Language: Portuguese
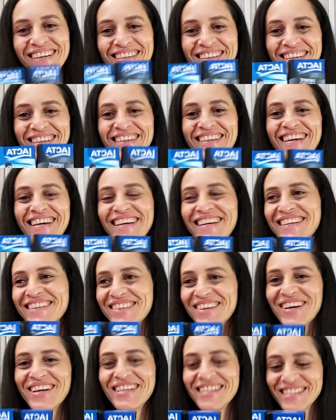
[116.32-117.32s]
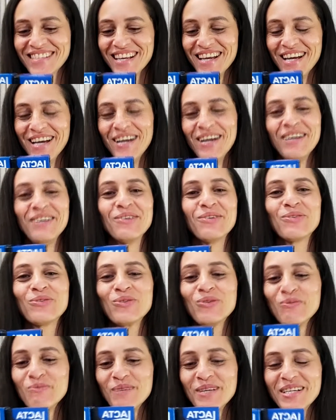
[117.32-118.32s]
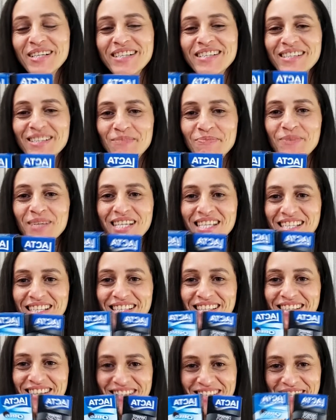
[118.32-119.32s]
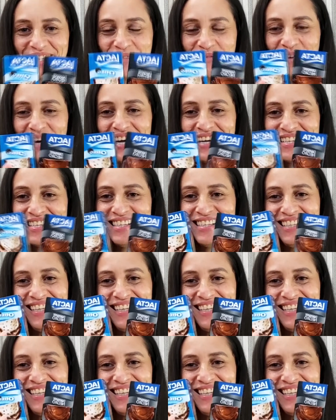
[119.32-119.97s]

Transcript: O que que nós, youtubers pequenininhos, a gente faz?